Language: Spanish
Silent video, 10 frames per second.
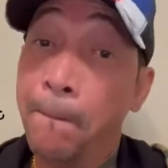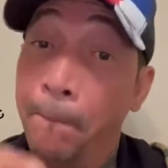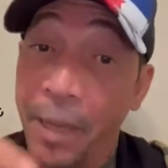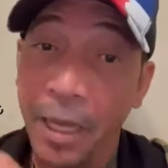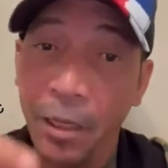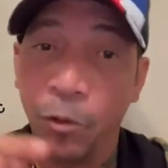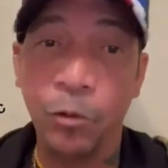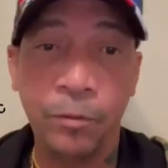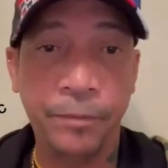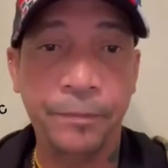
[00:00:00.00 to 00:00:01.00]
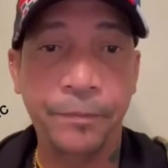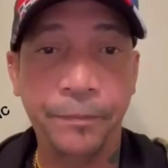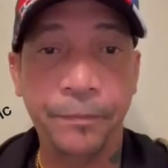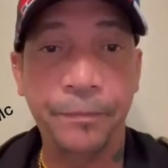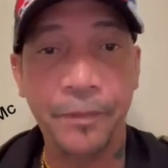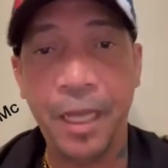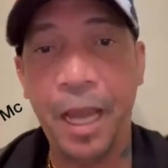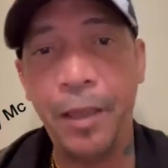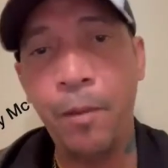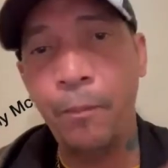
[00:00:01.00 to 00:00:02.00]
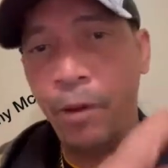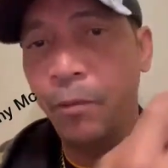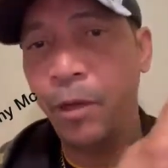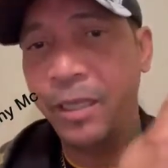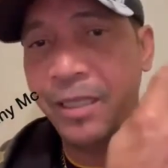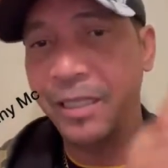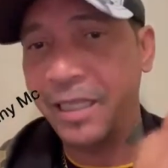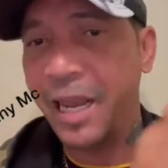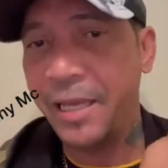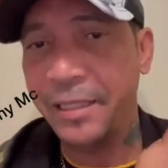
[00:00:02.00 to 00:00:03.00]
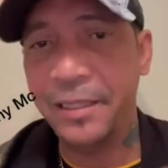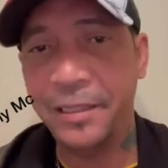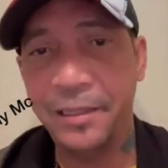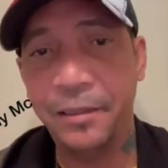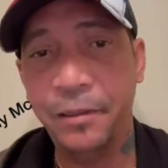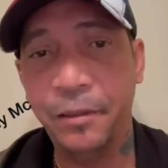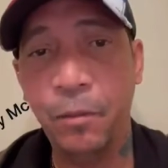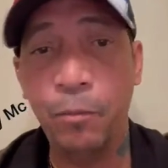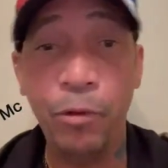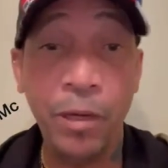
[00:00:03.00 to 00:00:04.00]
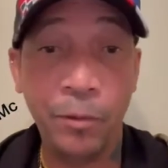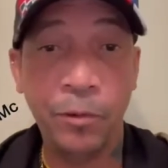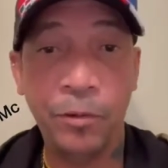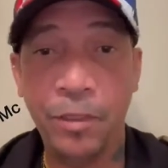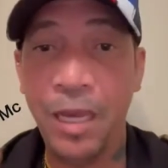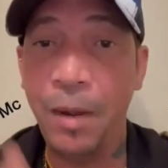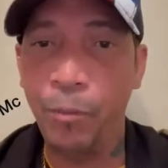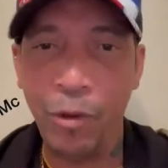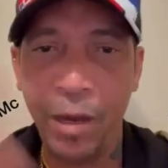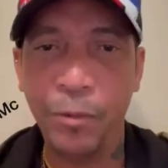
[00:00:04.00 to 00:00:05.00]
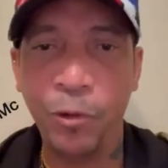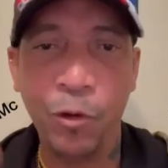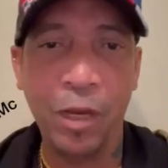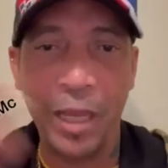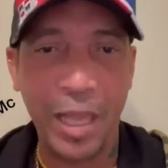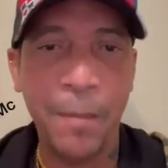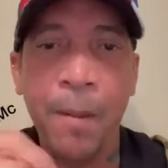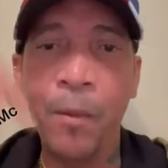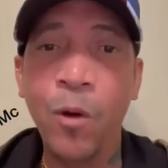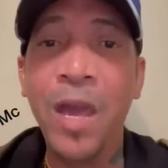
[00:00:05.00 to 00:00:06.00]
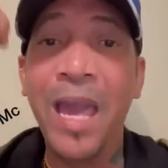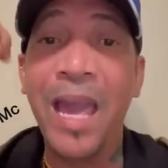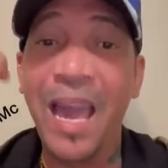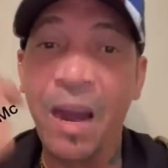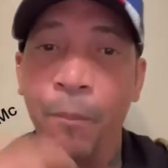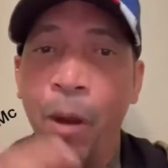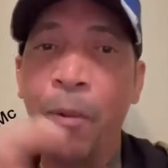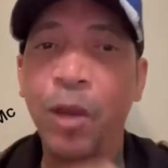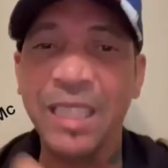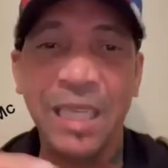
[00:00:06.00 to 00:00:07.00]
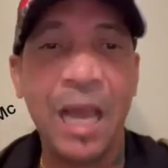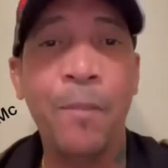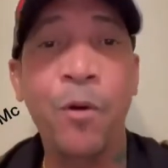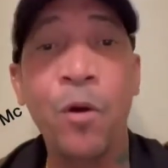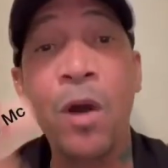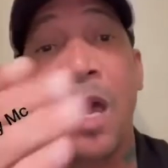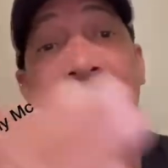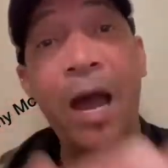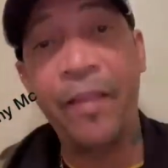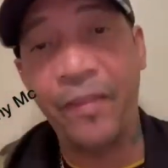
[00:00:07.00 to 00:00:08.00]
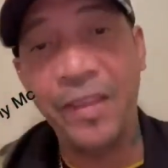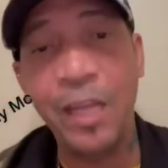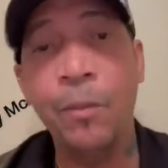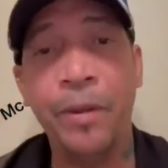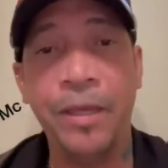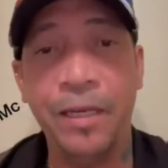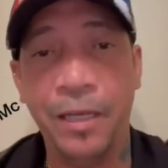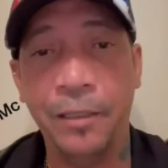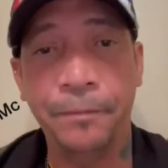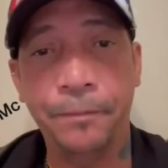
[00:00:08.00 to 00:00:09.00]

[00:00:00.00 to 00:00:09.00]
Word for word: Pero hay un pueblo ahí detrás, un pueblo, el pueblo, lo que le llamamos el pueblo que sacamos a Danilo Medina.